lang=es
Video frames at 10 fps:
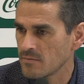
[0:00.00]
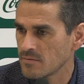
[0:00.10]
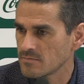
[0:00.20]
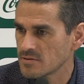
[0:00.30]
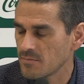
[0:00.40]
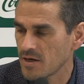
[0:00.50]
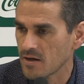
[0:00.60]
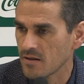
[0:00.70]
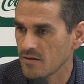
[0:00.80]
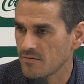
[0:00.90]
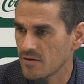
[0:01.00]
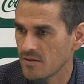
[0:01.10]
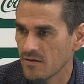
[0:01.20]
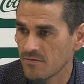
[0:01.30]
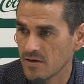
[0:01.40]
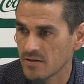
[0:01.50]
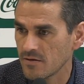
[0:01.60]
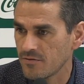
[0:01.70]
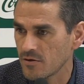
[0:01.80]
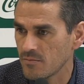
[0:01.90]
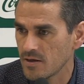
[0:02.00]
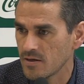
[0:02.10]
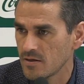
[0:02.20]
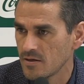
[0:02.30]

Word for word: mm, se maneja de, de diferente forma